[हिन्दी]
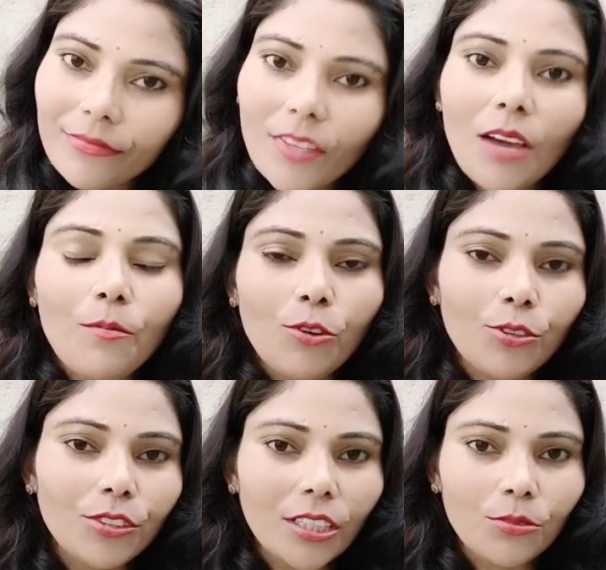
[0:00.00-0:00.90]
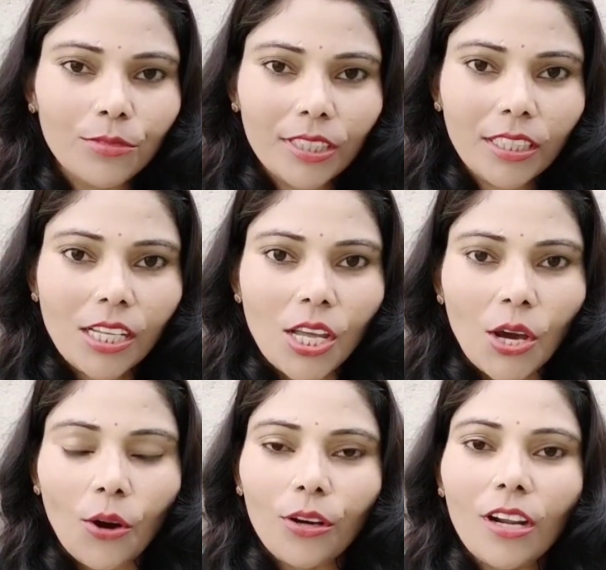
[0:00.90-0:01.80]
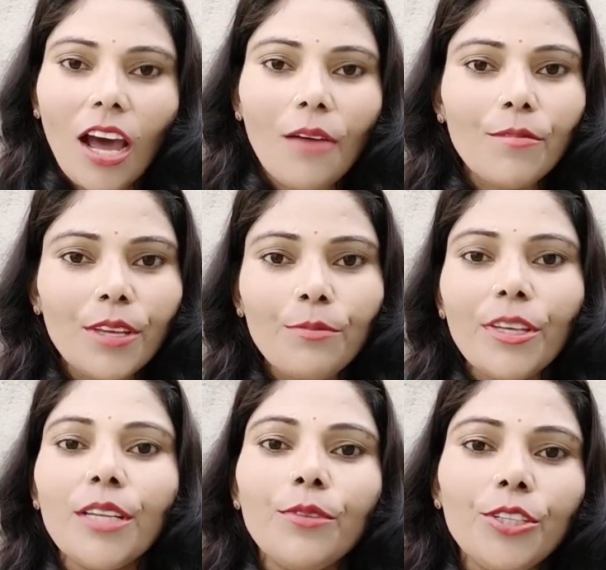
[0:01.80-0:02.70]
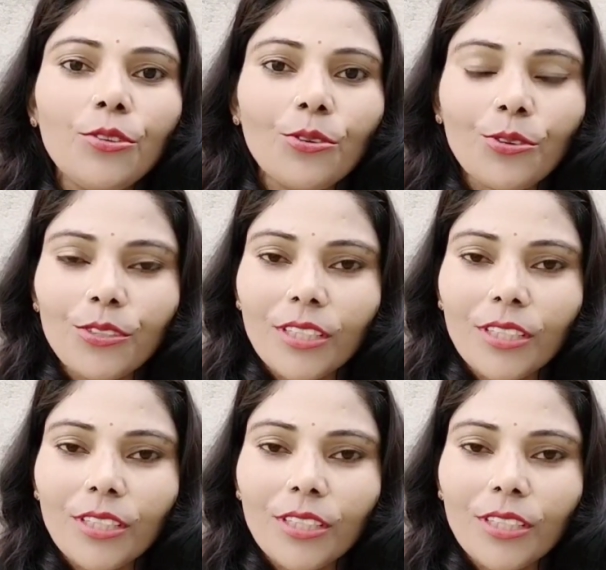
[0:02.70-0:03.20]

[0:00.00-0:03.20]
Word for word: अपलोड करूँगी और आप भी मेरे वीडियो को